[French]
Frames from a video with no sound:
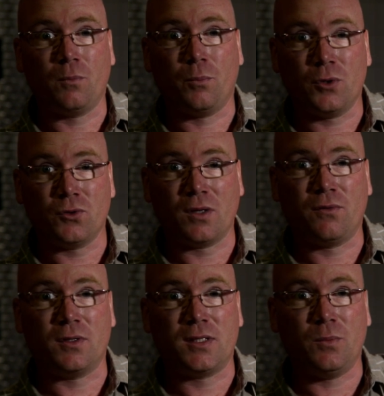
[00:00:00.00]
besoin de
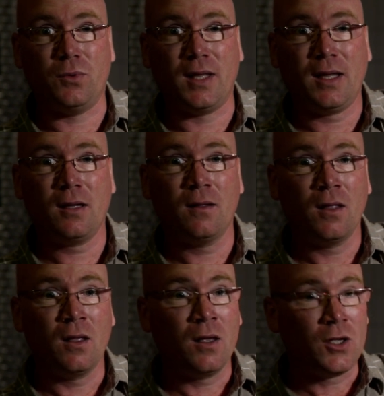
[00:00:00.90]
vendre ces bouteilles,
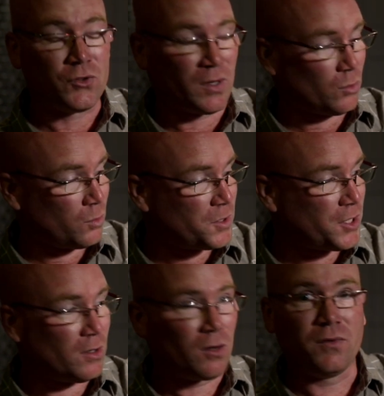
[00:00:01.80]
je vais être
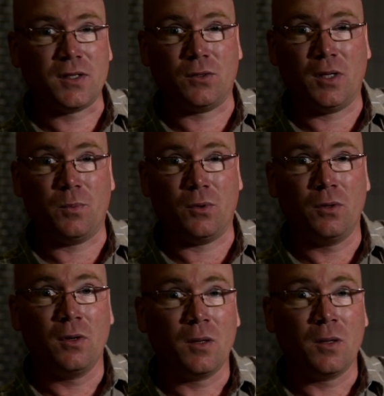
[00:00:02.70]
obligé d'enlever ce dépôt.